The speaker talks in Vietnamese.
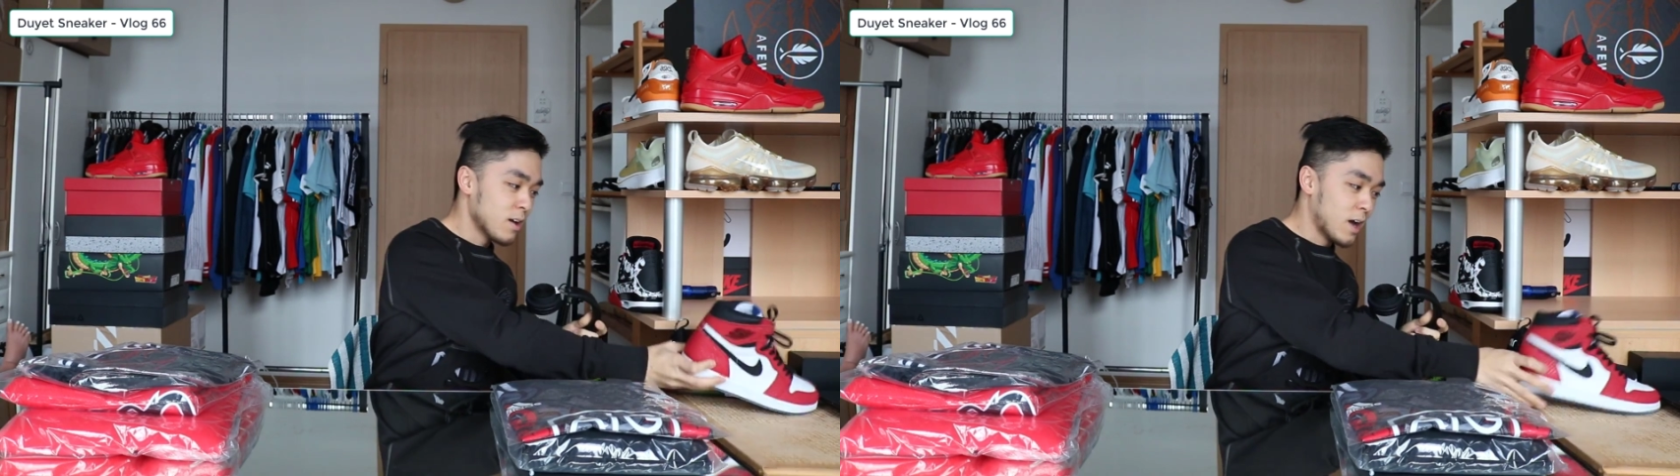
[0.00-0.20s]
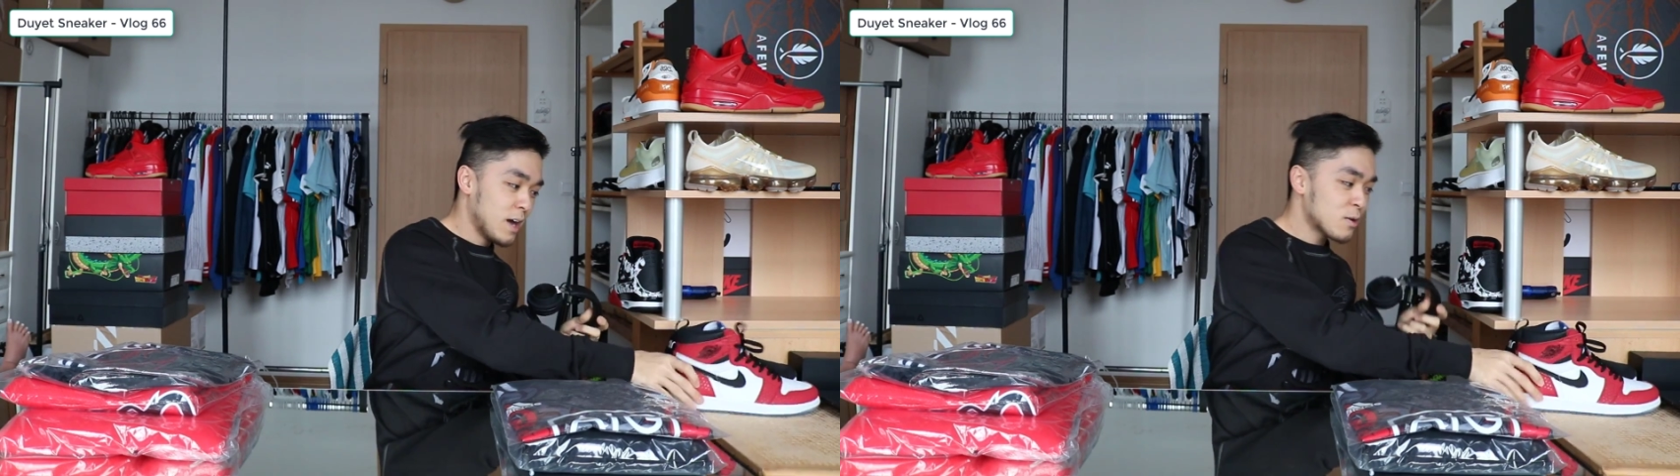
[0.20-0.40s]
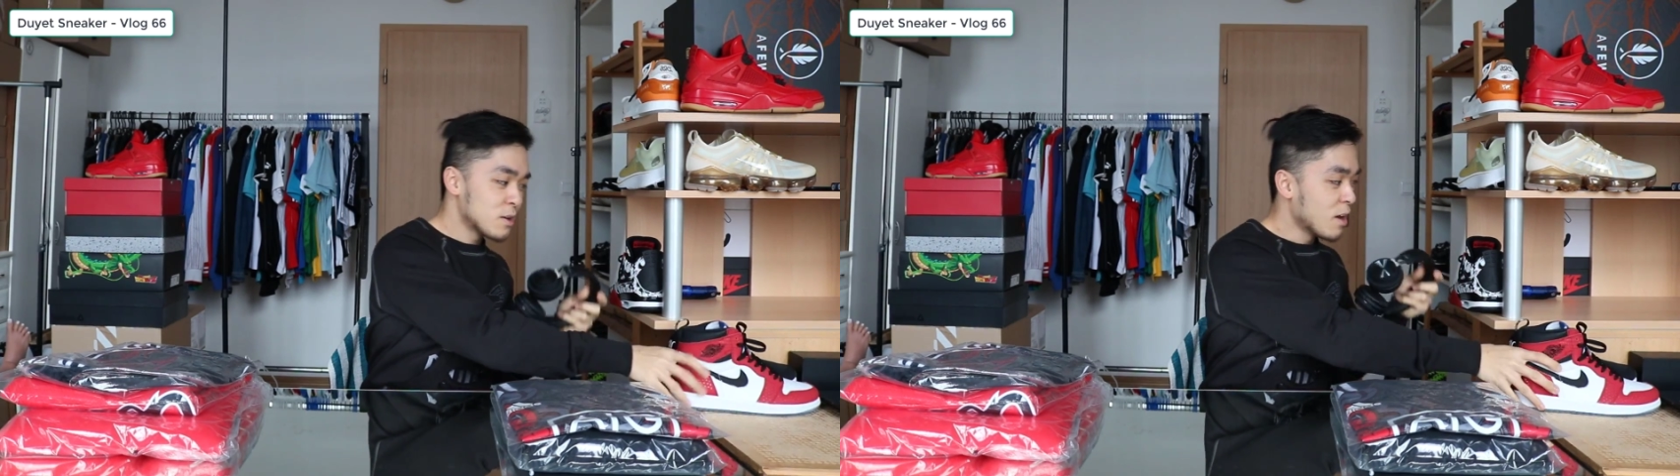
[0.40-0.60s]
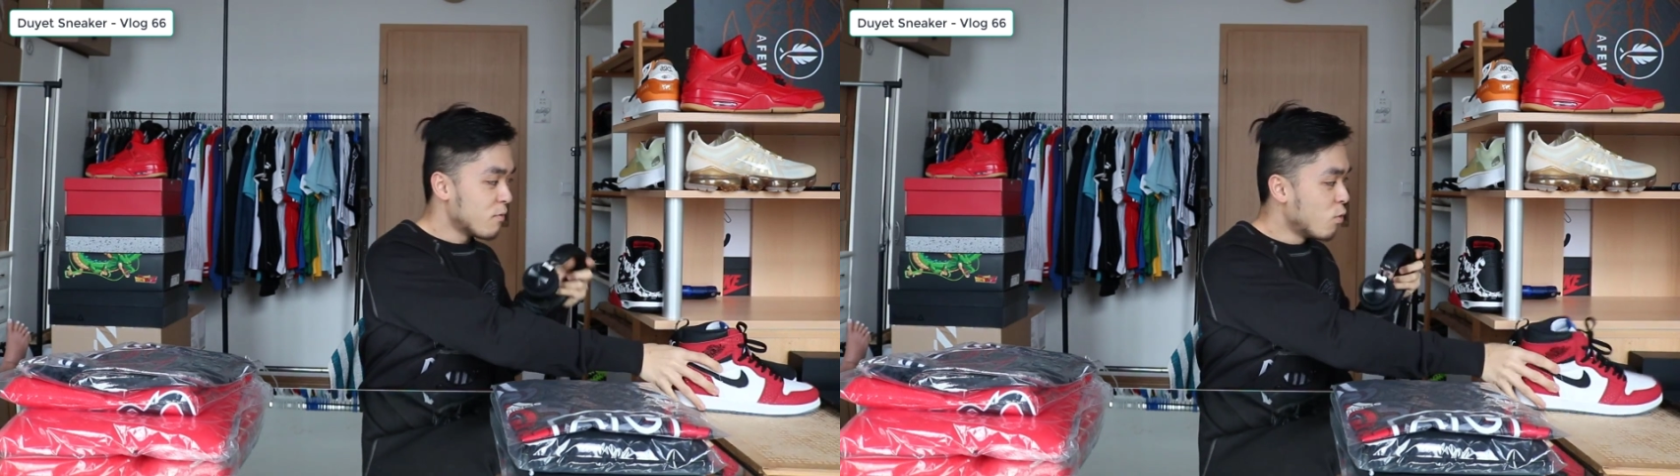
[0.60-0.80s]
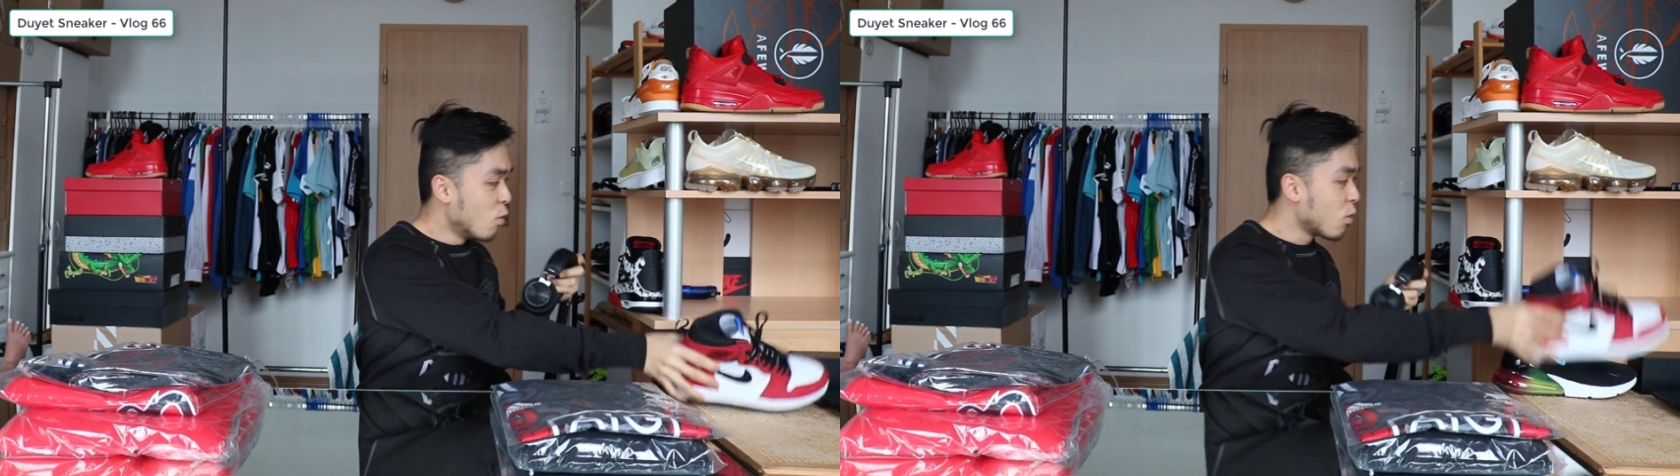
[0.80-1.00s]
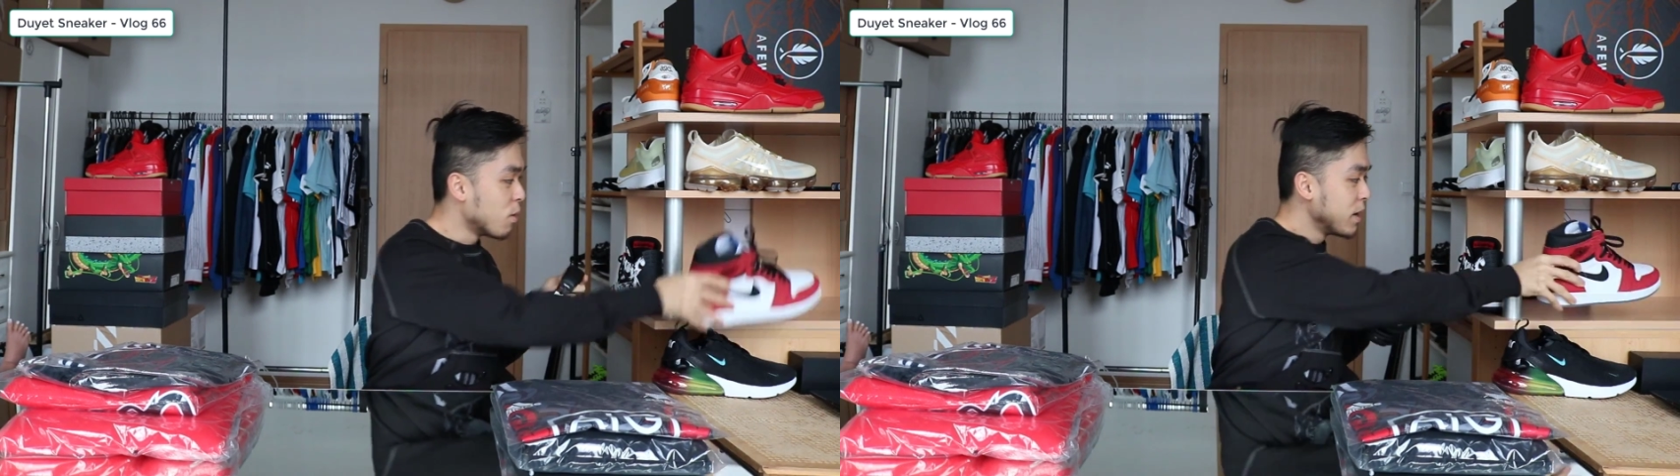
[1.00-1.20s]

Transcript: đấy còn nhiệm vụ của